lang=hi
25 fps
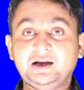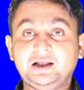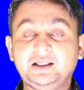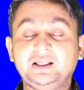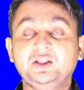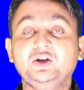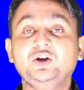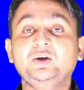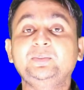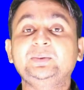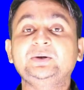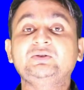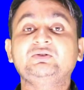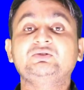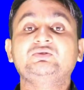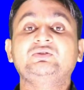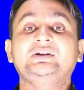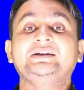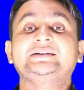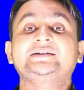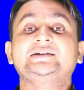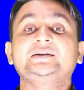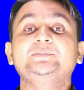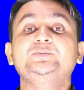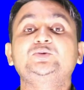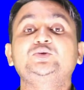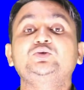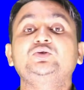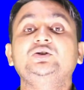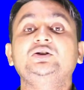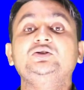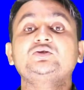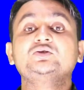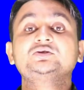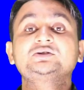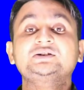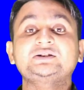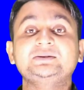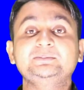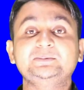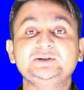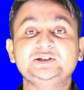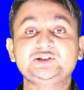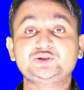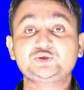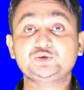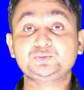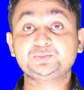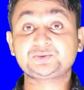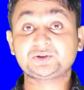हेलो एवरीवन वेलकम टू हेलो डॉक्टर
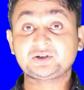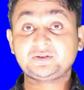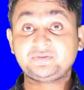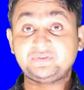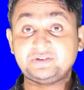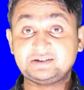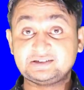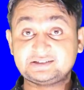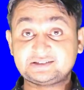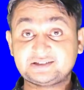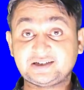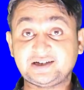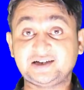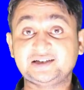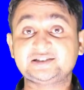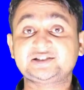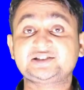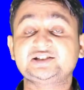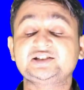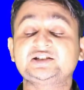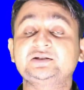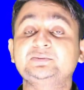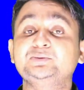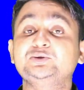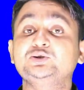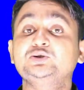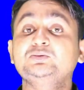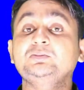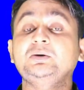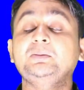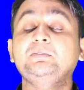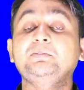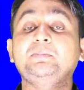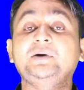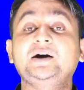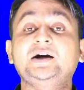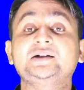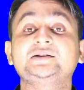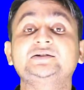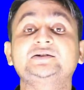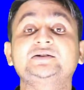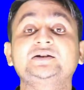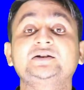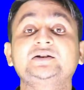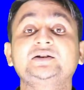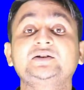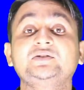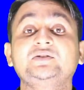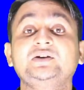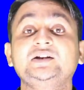मेरे यूट्यूब चैनल फ्रेंड्स आज की इस वीडियो में हम बात
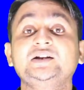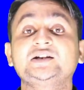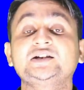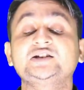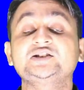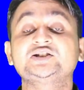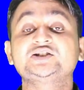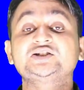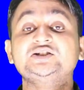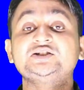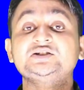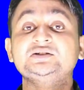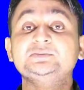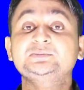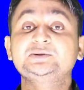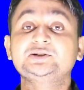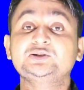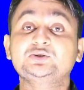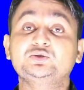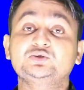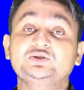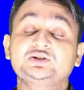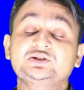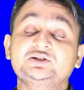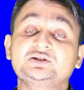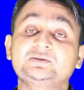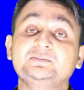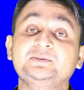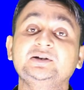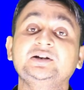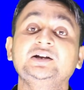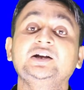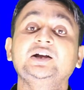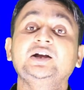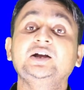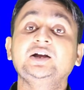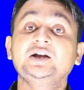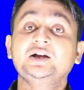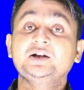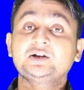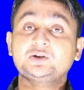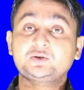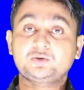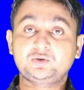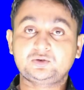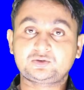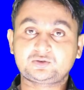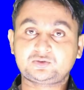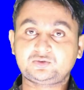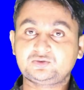करने वाले कि डिलीवरी होते समय
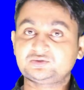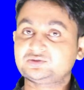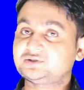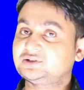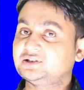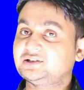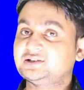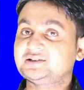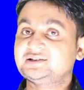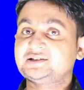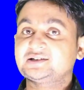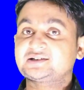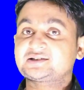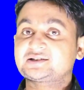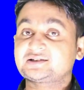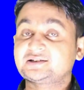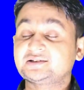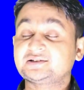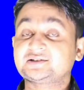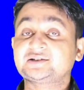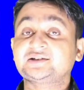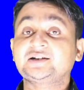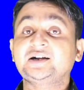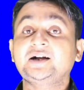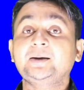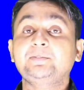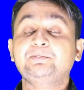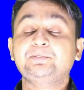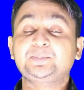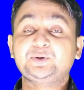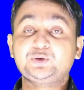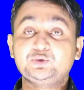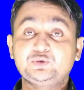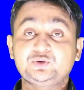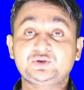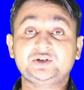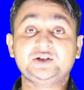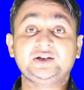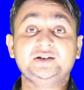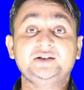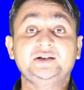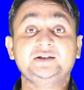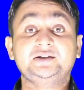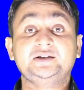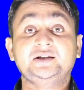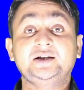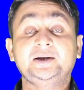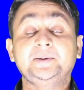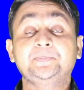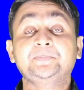कौन कौन से इंजेक्शन का प्रयोग किया
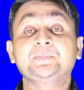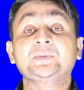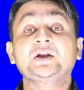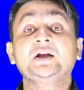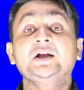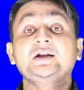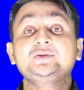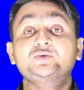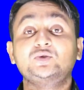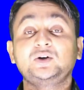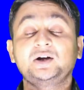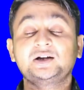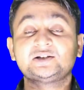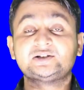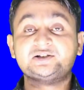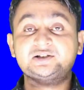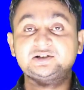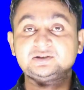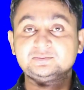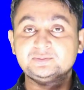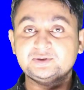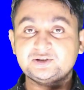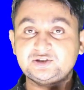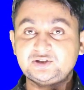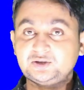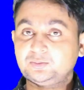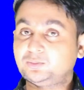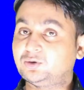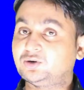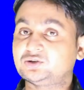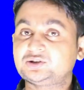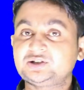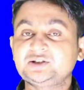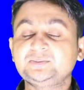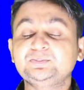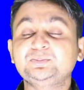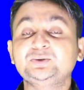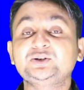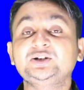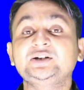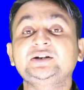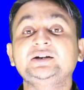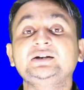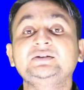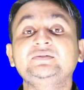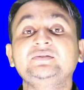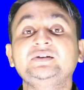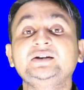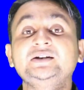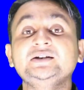जाता है तो आज की वीडियो बहुत ही इंपॉर्टेंट
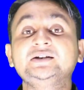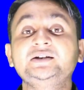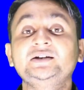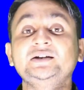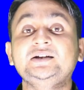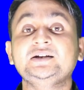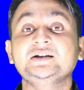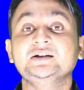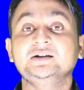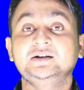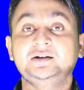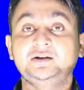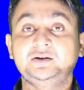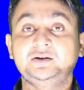रहने वाली है